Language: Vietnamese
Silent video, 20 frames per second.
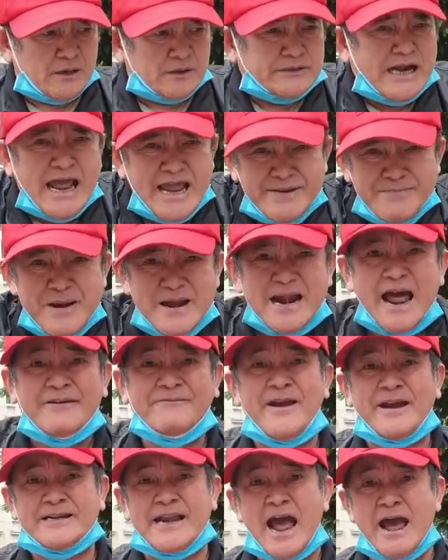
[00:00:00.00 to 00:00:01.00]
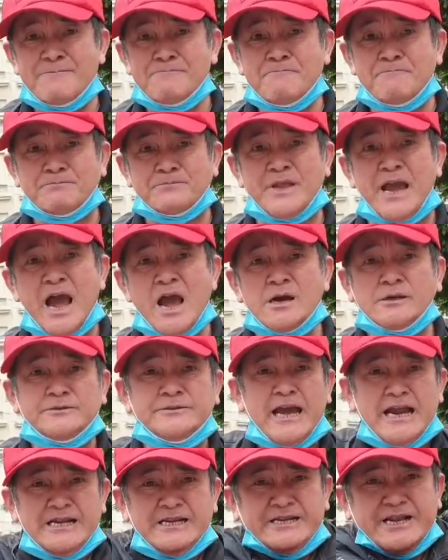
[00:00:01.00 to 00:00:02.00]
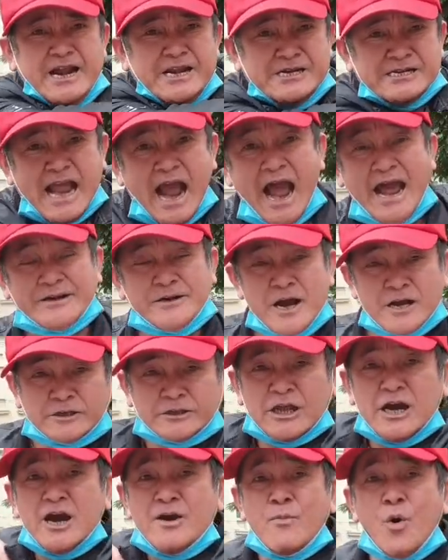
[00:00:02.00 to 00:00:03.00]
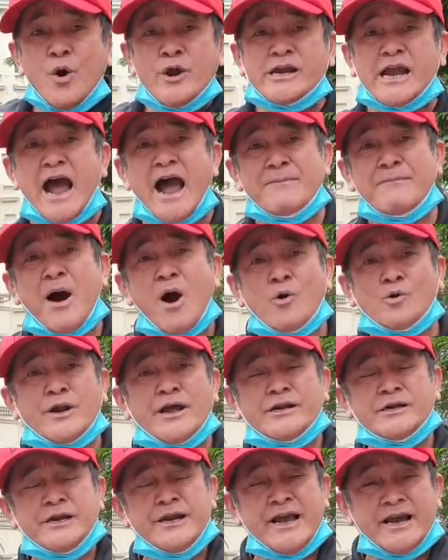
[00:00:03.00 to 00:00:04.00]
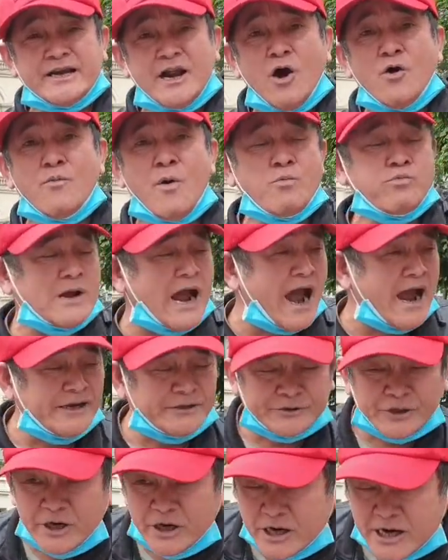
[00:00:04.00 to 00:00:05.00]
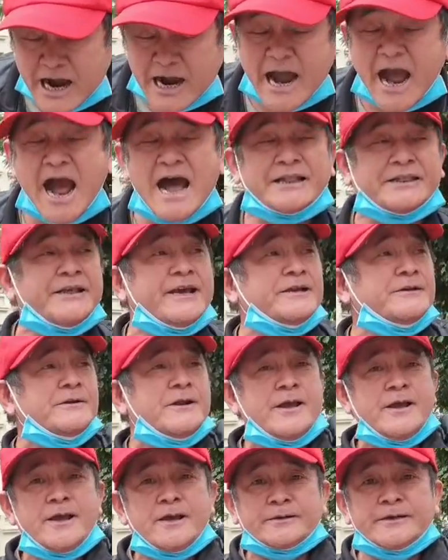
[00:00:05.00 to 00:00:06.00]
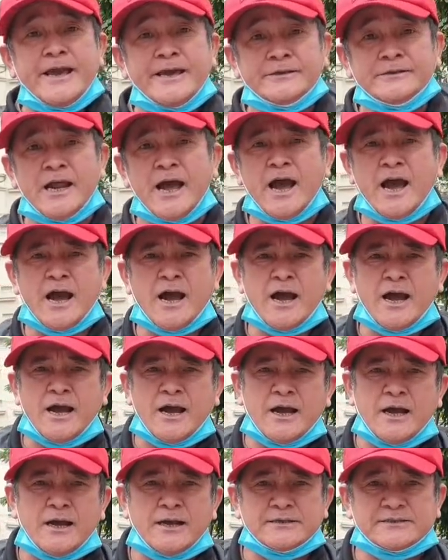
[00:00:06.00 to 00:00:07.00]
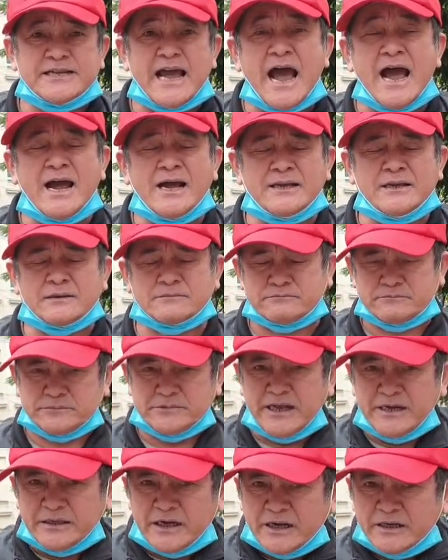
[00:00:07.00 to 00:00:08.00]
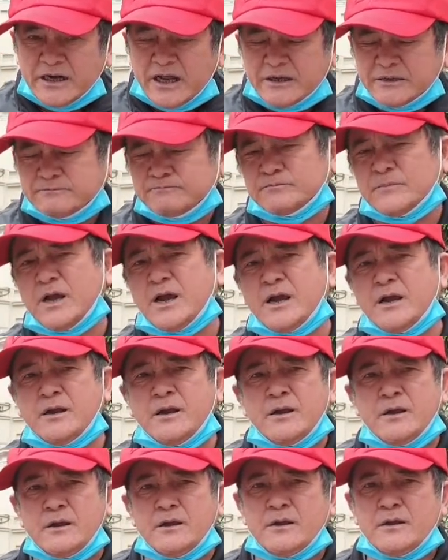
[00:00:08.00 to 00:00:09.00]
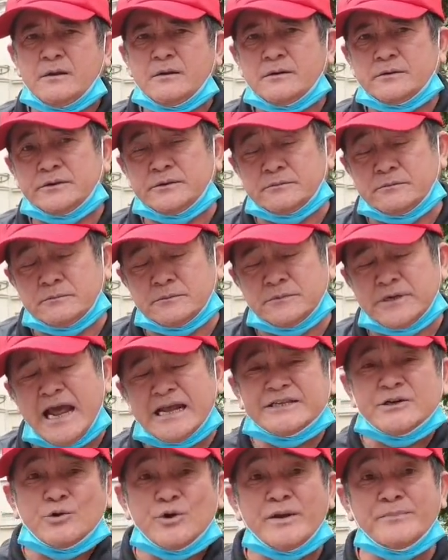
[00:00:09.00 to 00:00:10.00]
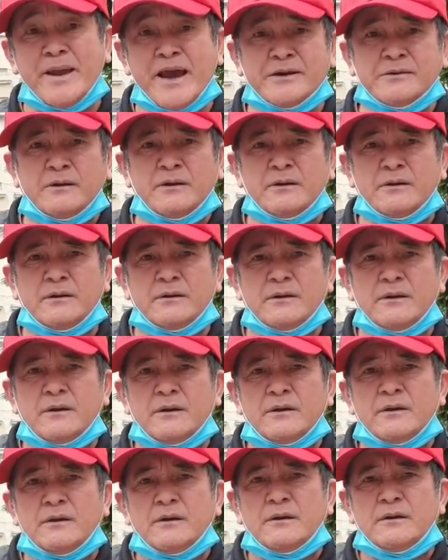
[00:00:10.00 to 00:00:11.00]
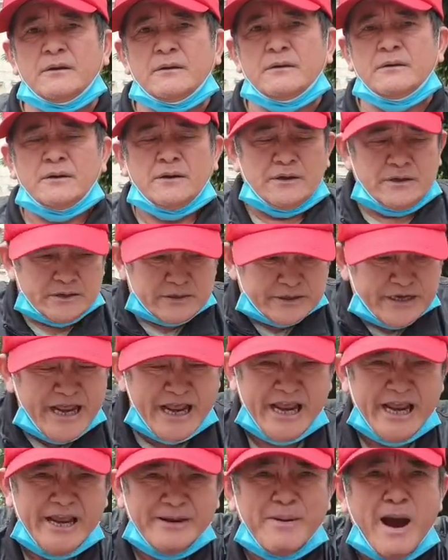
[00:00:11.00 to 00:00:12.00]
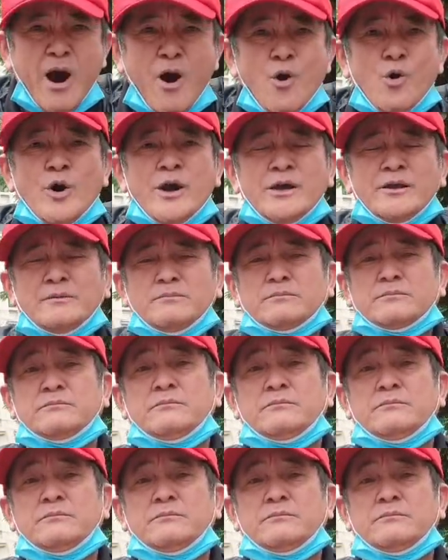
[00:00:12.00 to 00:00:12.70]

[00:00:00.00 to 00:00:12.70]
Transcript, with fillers: Đây mới là Việt Nam nhá. Nhân dân cả nước từ mũi Cà Mau đến địa đầu Móng Cái, từ Hà Tiên đến uh, ra đến đến, đến uh, Lai Châu Điện Biên đi bầu ấy